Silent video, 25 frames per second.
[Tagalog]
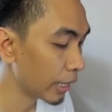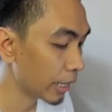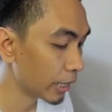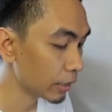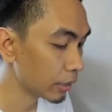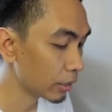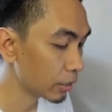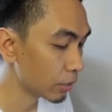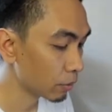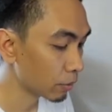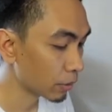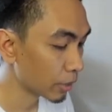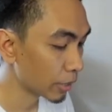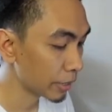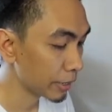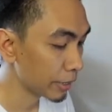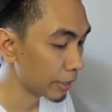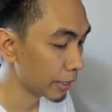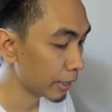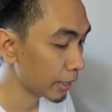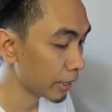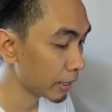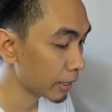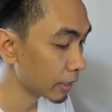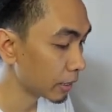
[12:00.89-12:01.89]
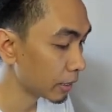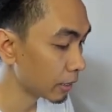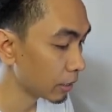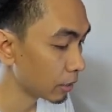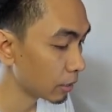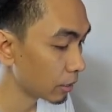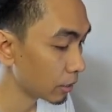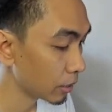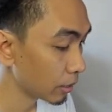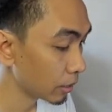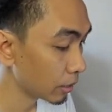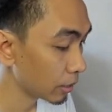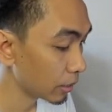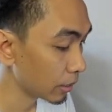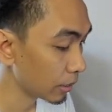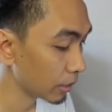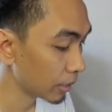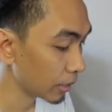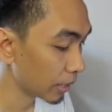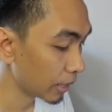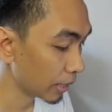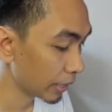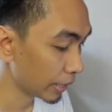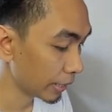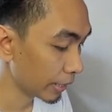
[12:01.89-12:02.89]
at yung kanyang
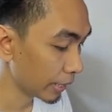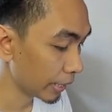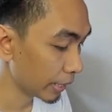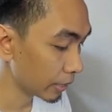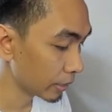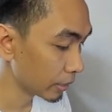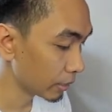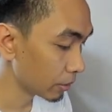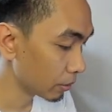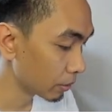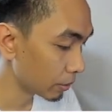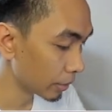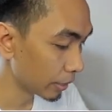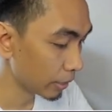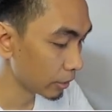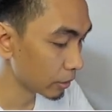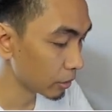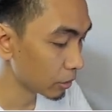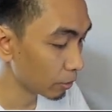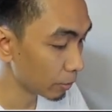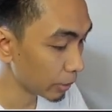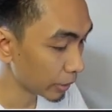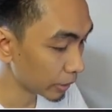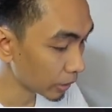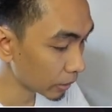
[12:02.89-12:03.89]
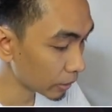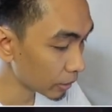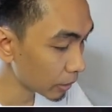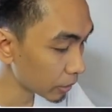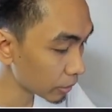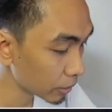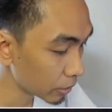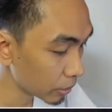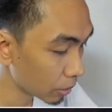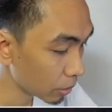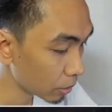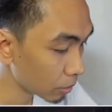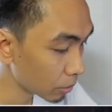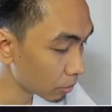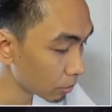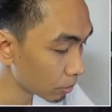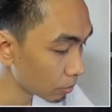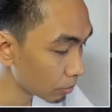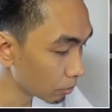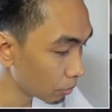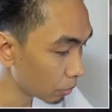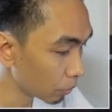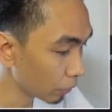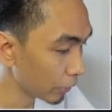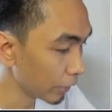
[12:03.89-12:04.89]
lalagyan. Okay, so may tatak siyang
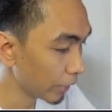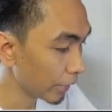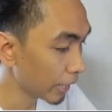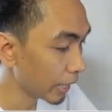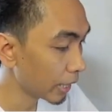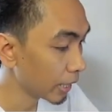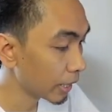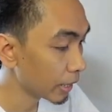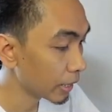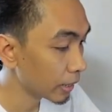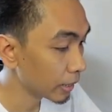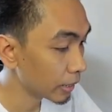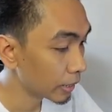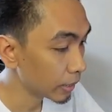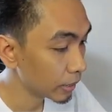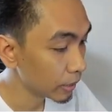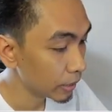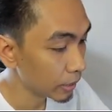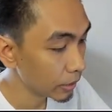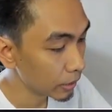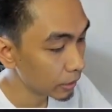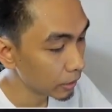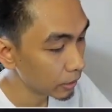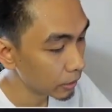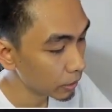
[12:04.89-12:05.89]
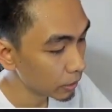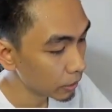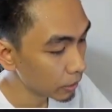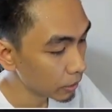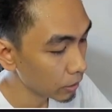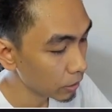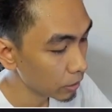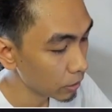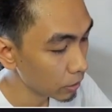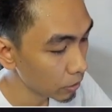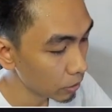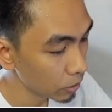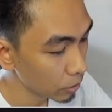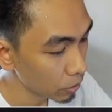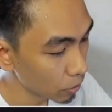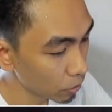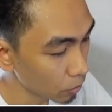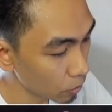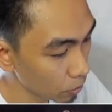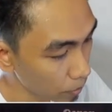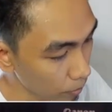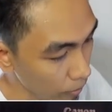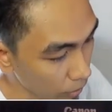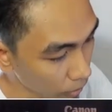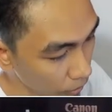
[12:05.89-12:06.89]
boya.
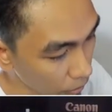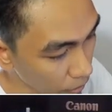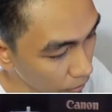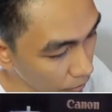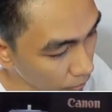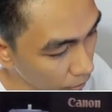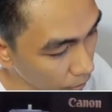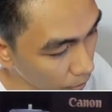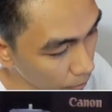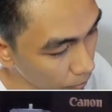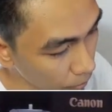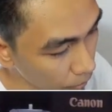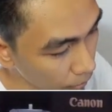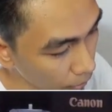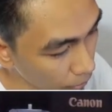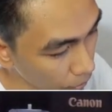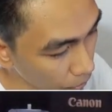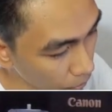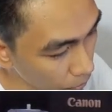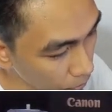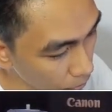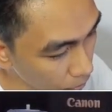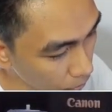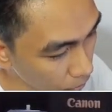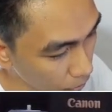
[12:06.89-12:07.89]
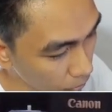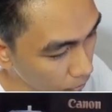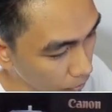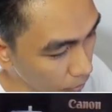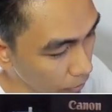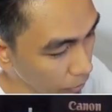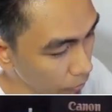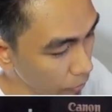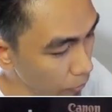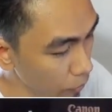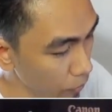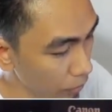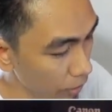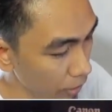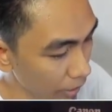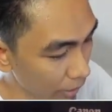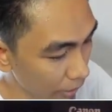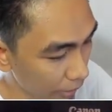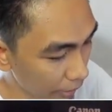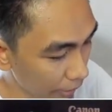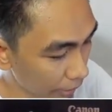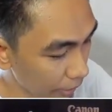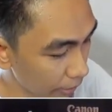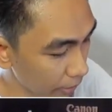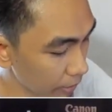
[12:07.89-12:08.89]
So, pag nasa travel kayo, so ito yung
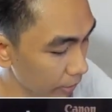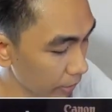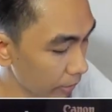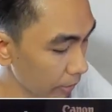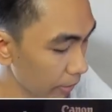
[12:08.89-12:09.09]
lalagyan.